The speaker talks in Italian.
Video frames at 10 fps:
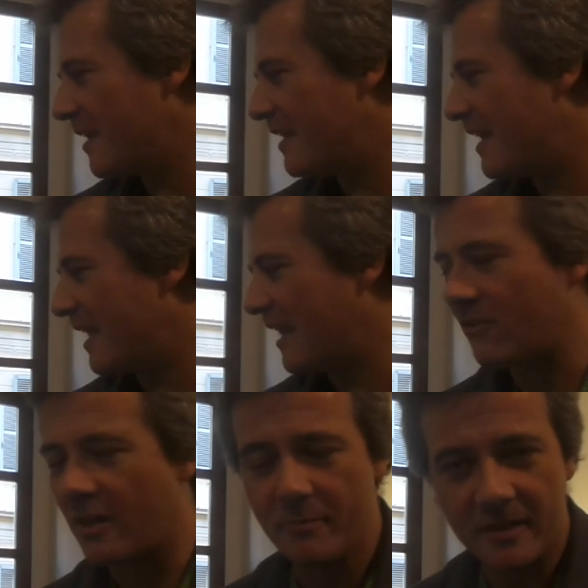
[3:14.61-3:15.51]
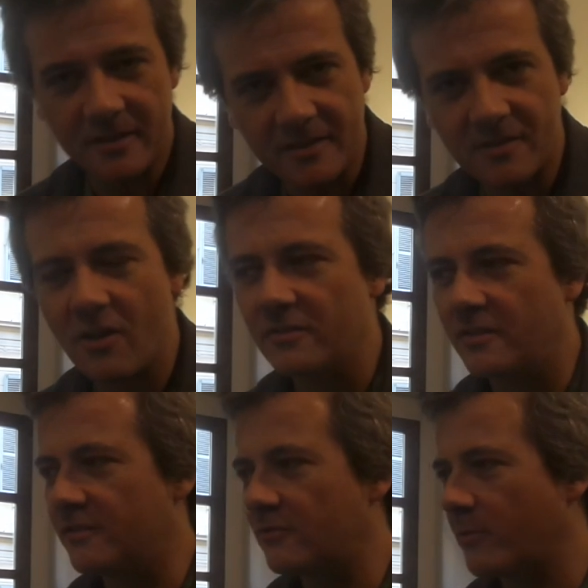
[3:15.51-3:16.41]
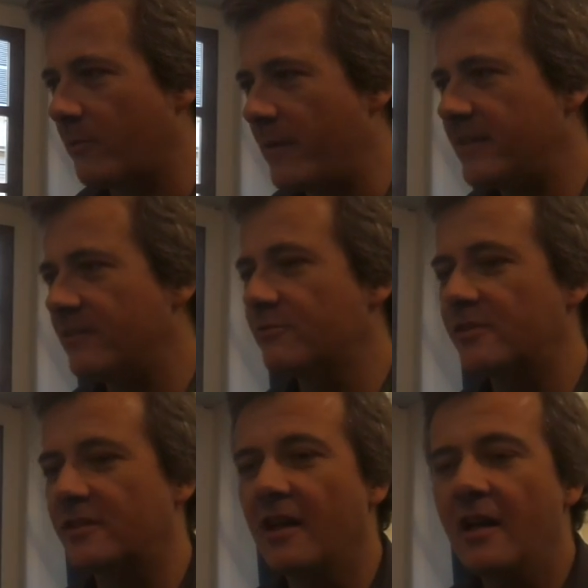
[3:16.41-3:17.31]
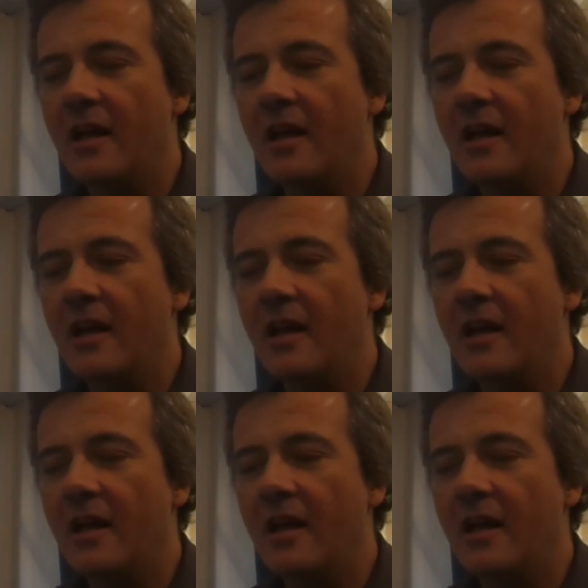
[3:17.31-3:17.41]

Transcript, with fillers: eh, ha lavorato per Ridley Scott dentro Prometheus.